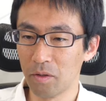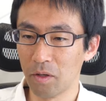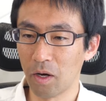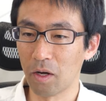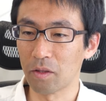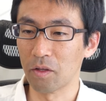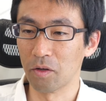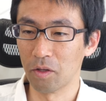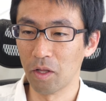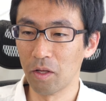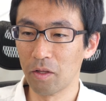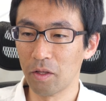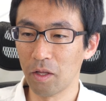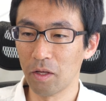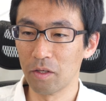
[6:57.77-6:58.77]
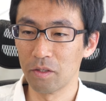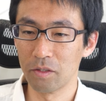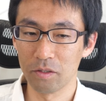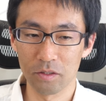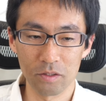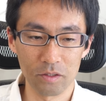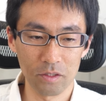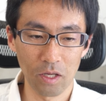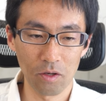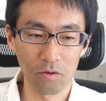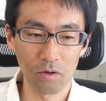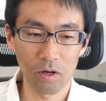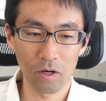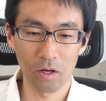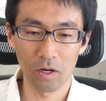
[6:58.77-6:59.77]
合ってるねで最
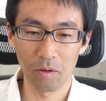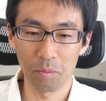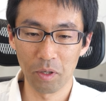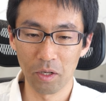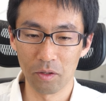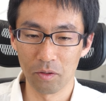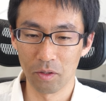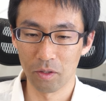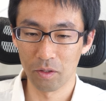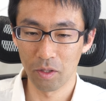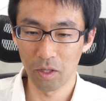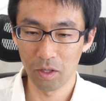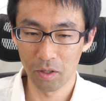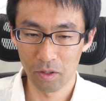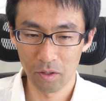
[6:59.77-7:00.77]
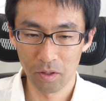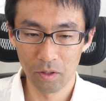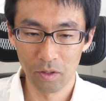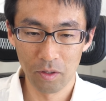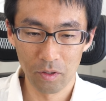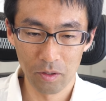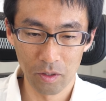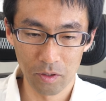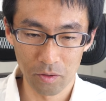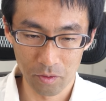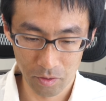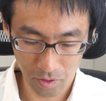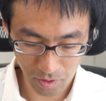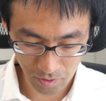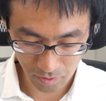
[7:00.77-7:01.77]
後がカラーパレットなんで
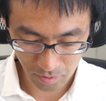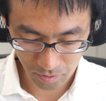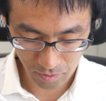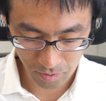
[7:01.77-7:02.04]
レッドで